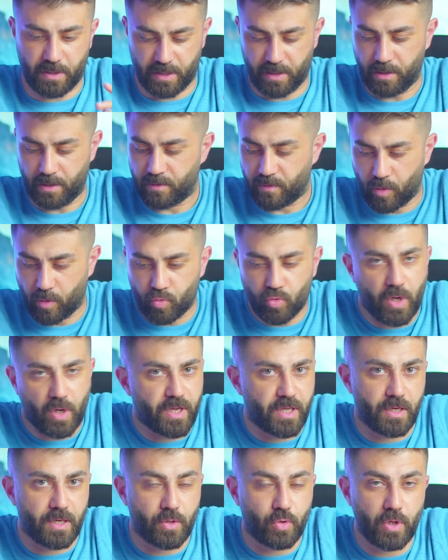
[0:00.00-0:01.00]
اكيد كونه
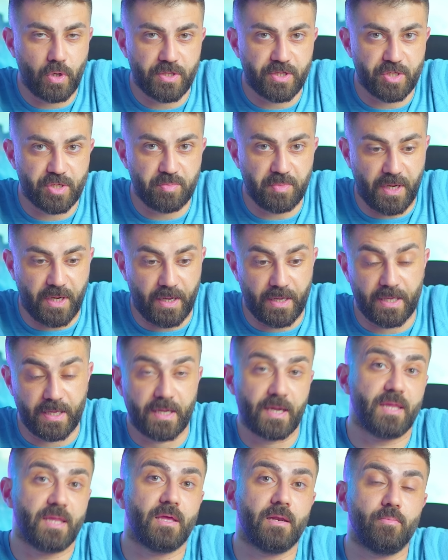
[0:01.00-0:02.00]
حكينا كل التجميعه
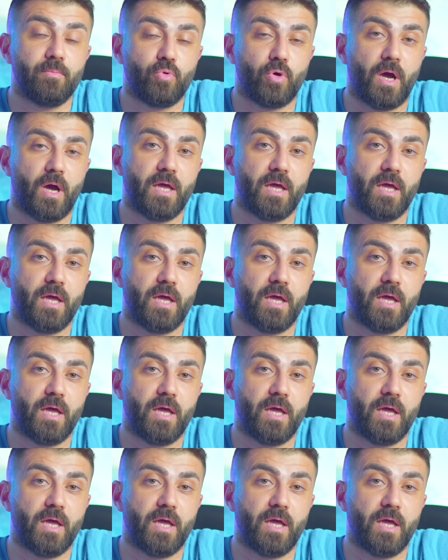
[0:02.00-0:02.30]
هيك هذا الم...